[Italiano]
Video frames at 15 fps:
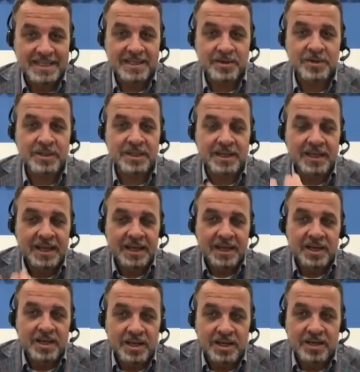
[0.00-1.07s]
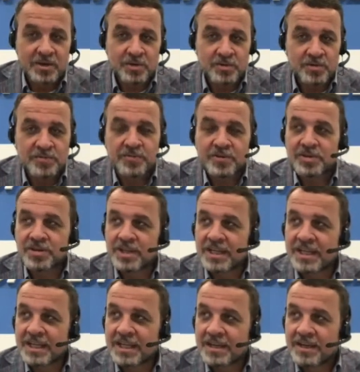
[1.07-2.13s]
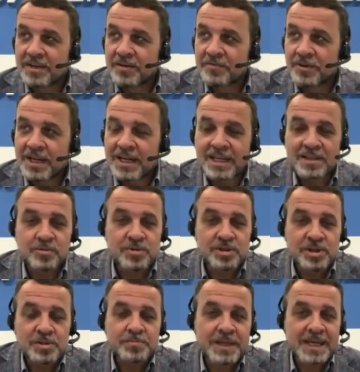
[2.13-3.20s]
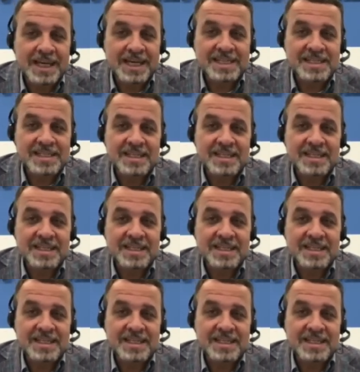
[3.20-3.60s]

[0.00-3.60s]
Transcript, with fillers: Quindi eh, Rodolfo eh, vorrei che tu ci spiegassi